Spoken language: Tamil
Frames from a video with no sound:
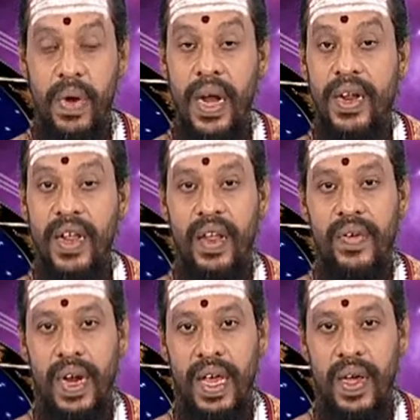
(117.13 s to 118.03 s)
மன
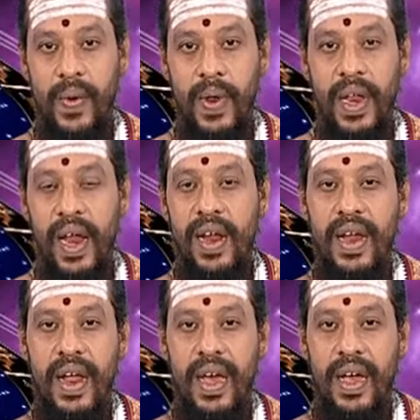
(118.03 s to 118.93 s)
நிறைவு கிடைக்கக்கூடிய நல்ல
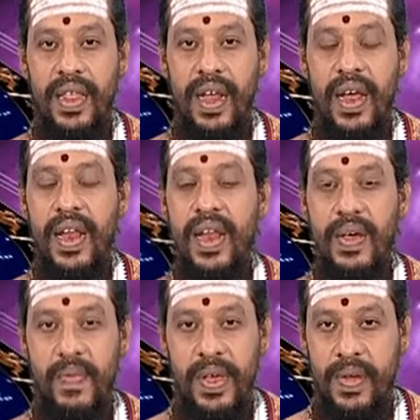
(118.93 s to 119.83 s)
நாளாக
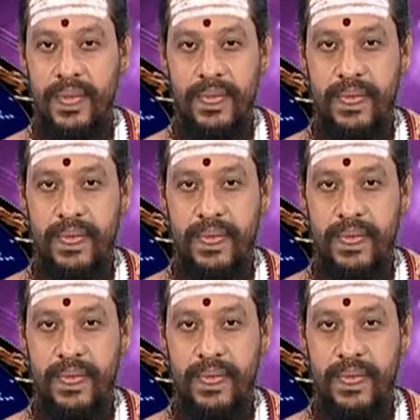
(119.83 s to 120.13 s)
அமையும்